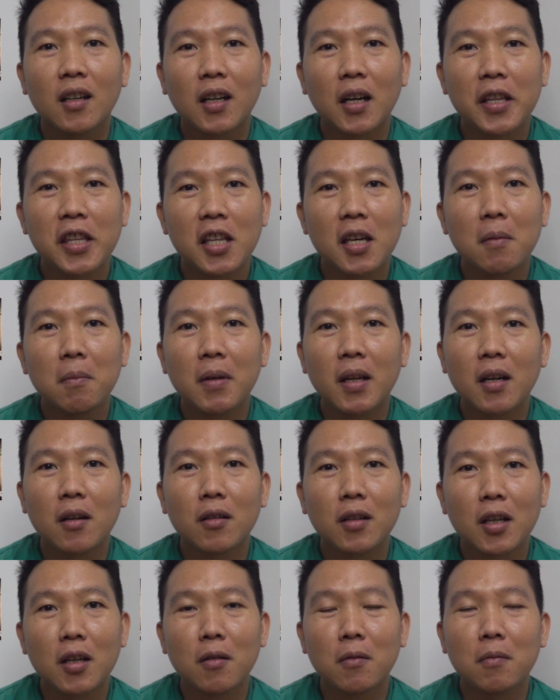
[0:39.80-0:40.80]
kasi
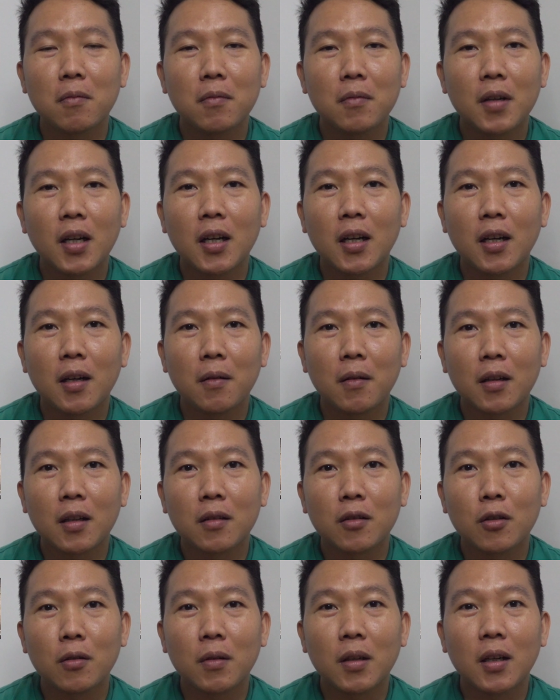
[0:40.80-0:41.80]
meron ngayong,
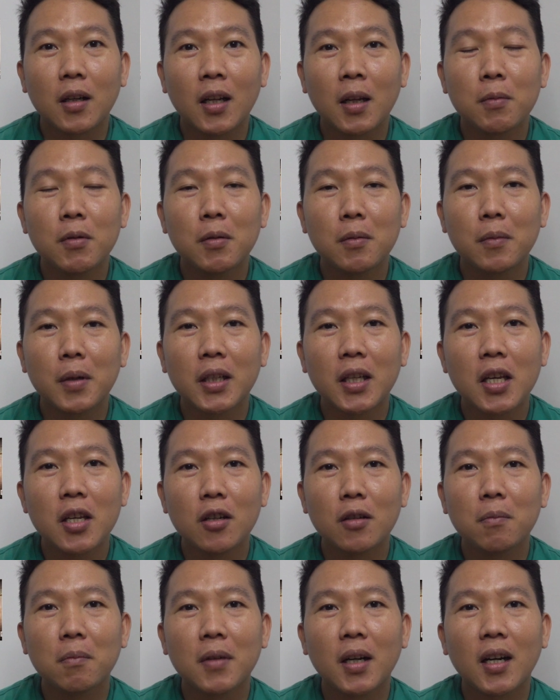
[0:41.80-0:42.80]
uh, alam nyo man
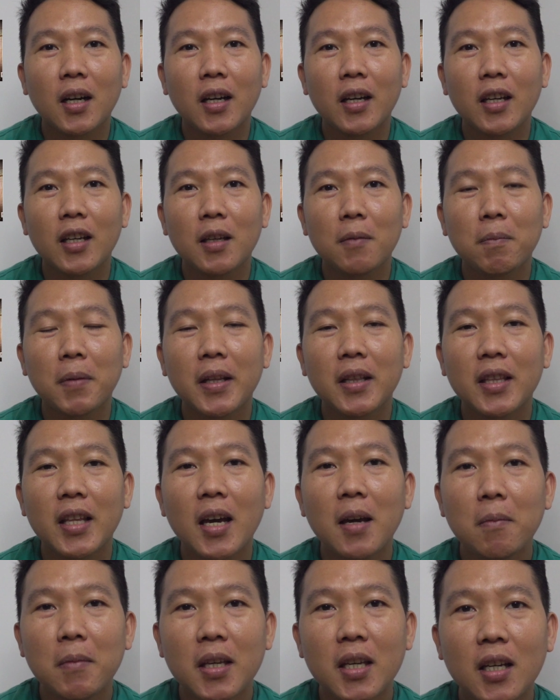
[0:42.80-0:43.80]
ngayon, may
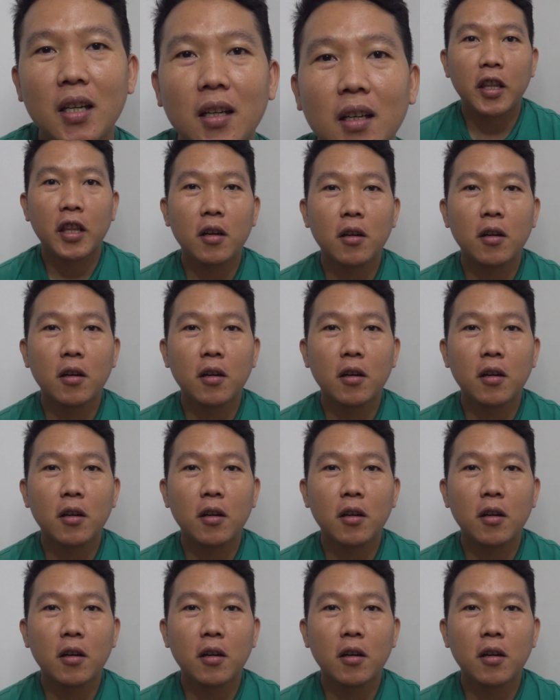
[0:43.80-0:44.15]
pandemic.